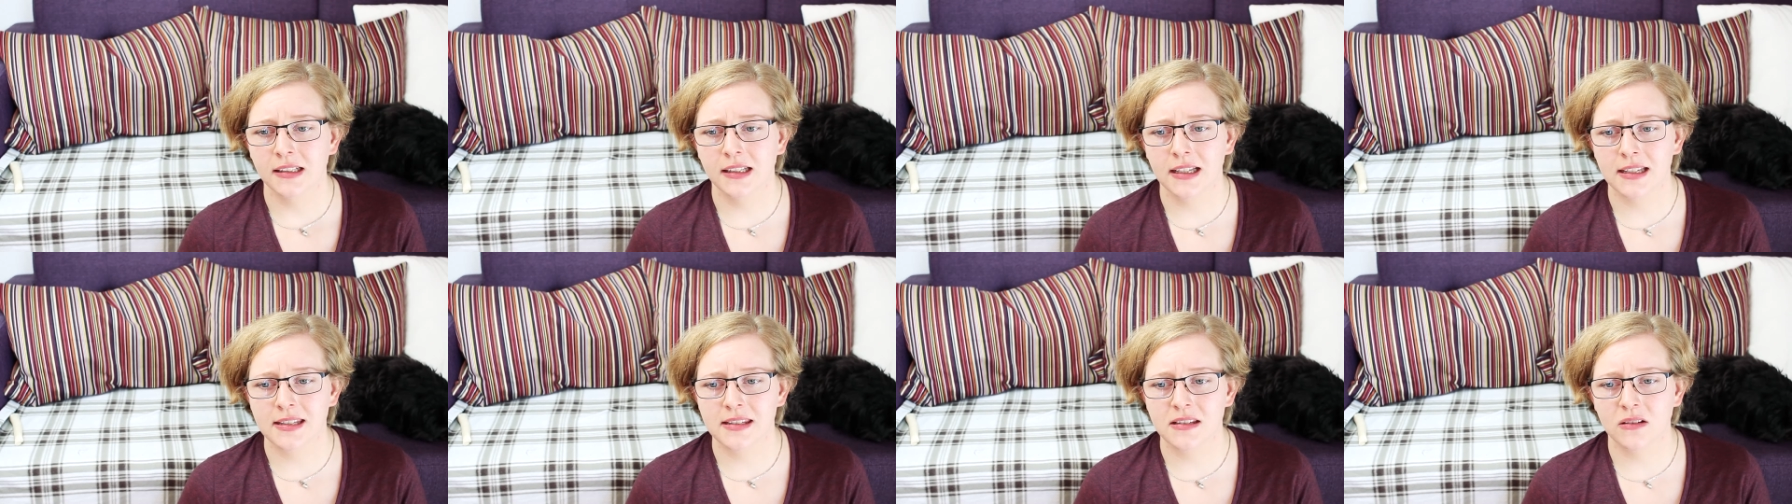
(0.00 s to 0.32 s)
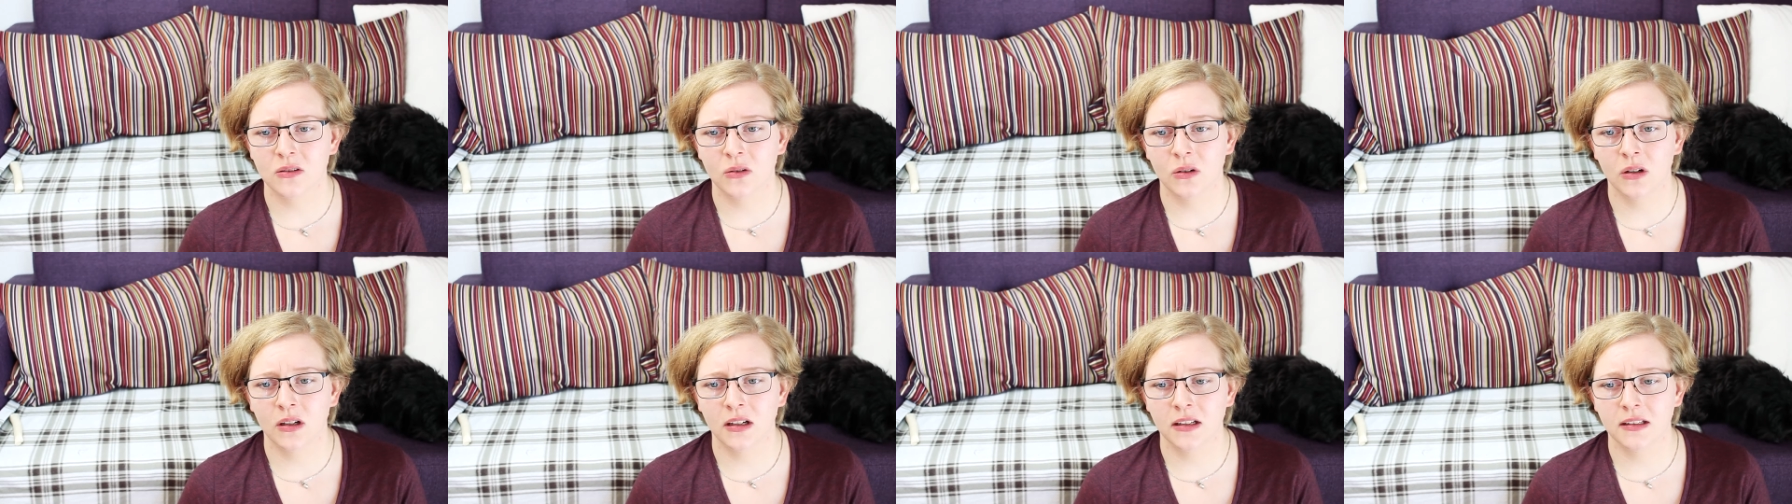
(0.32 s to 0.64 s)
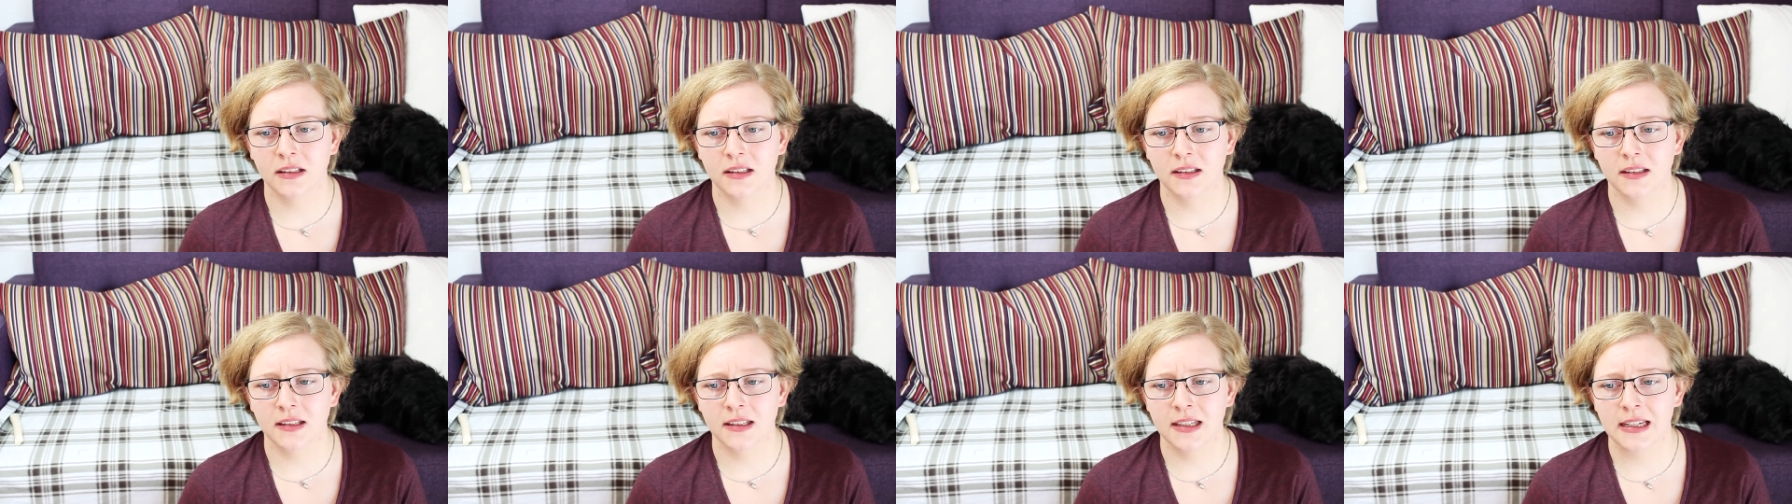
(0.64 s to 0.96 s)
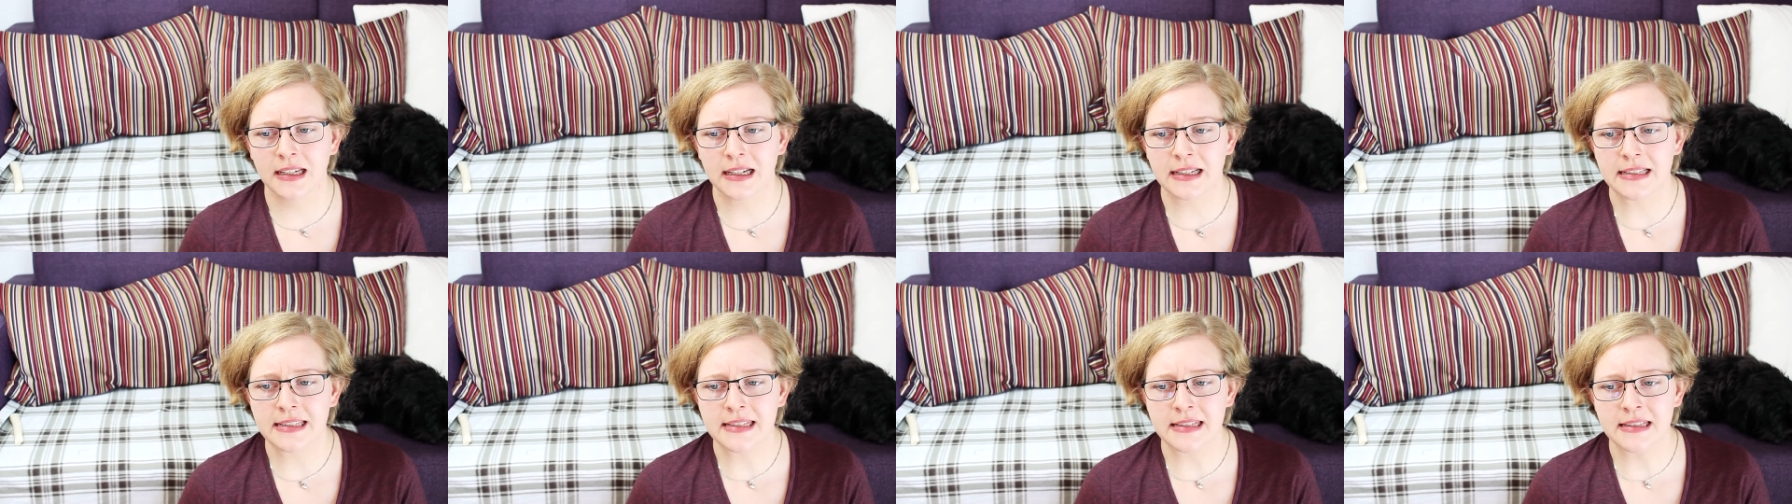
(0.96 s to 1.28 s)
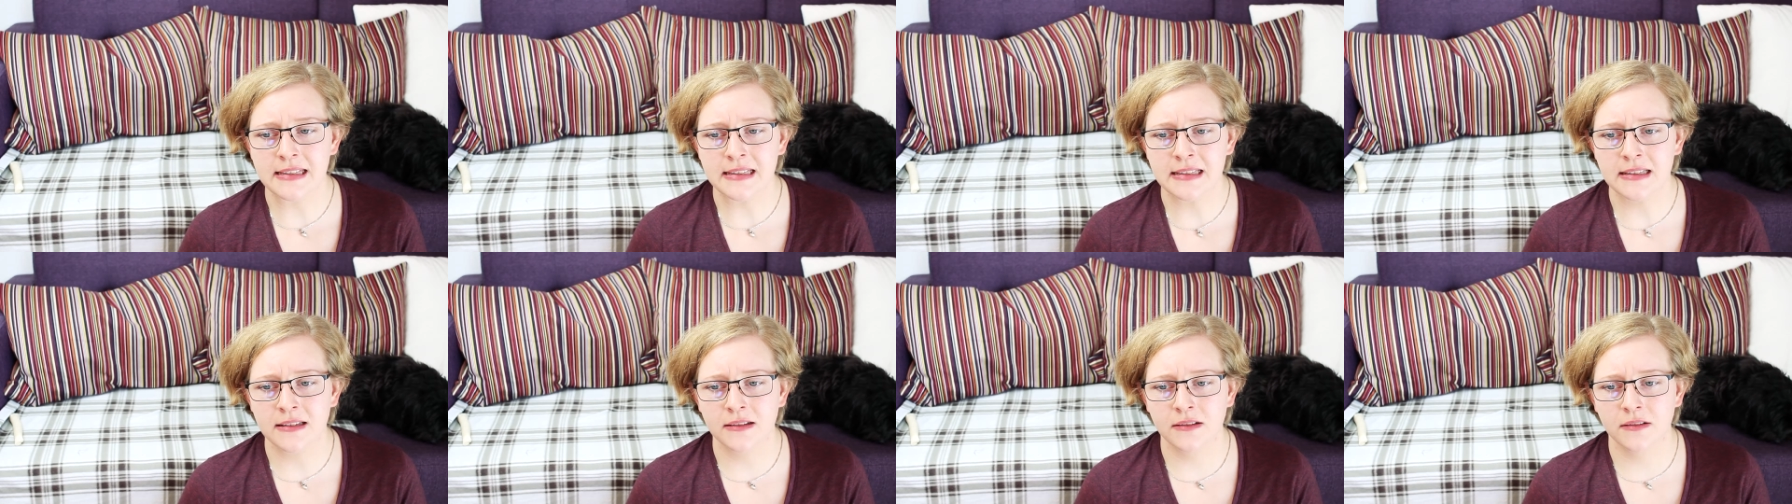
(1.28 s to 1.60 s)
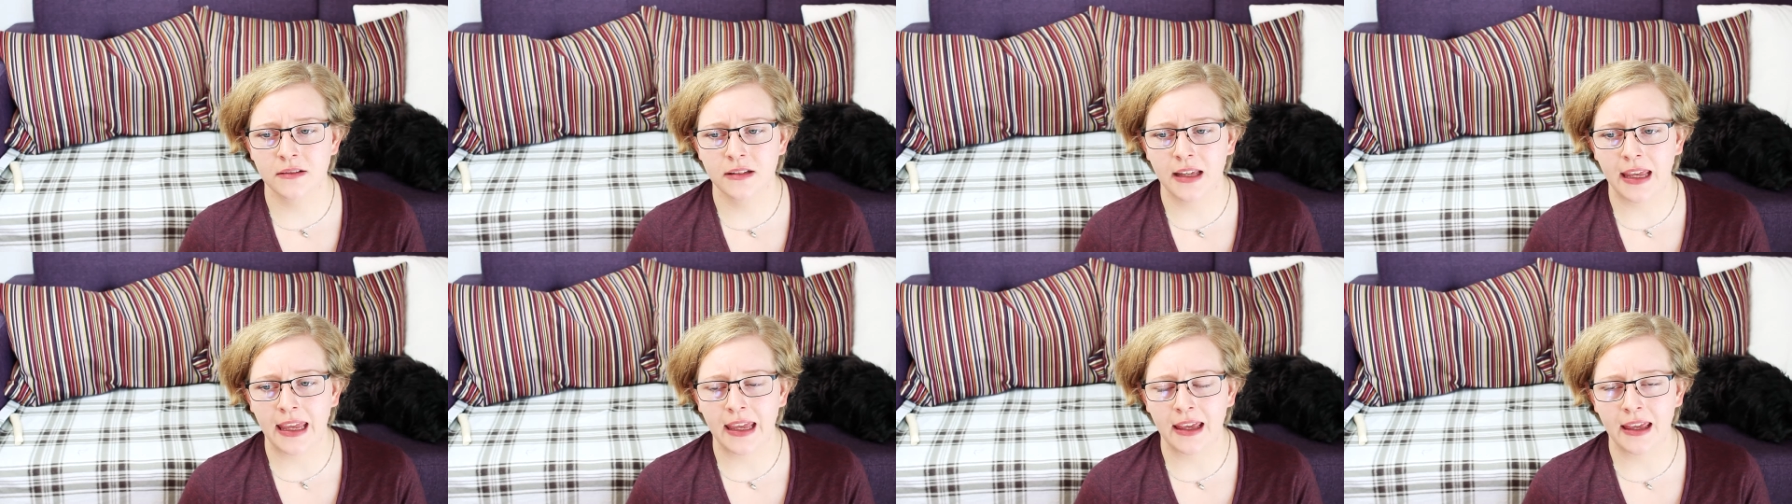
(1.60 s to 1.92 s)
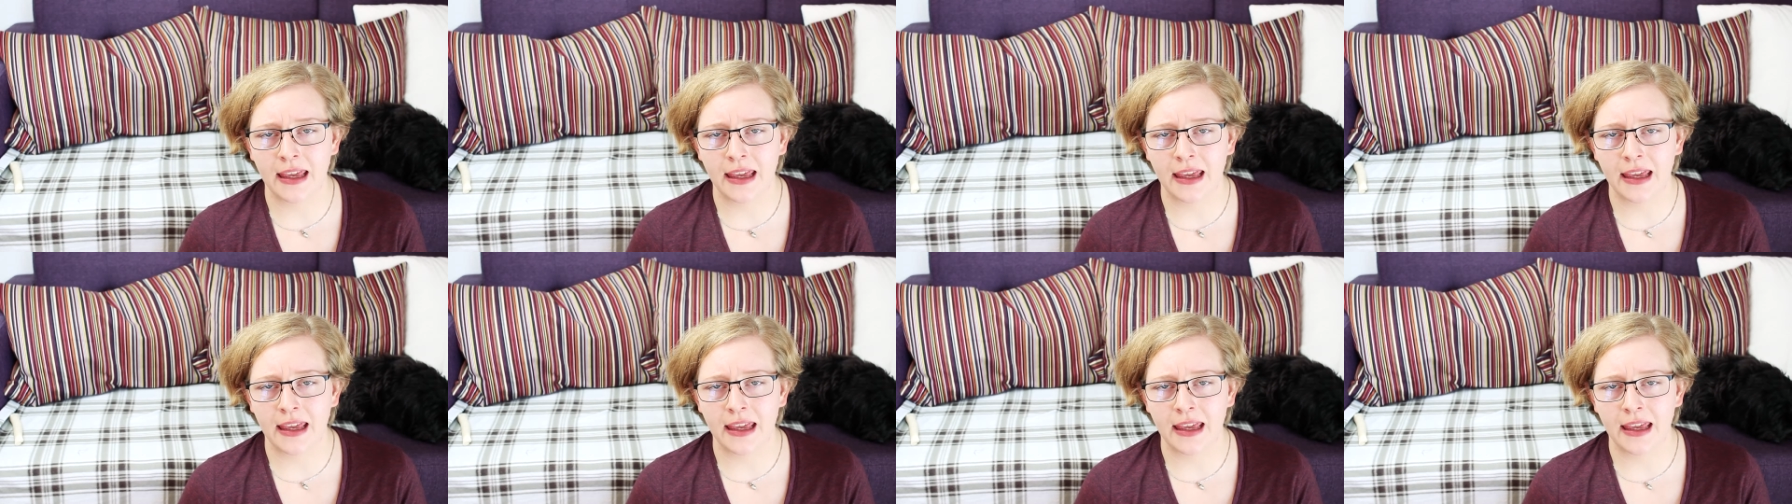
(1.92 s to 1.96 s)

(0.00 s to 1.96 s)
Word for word: dass dort die ganzen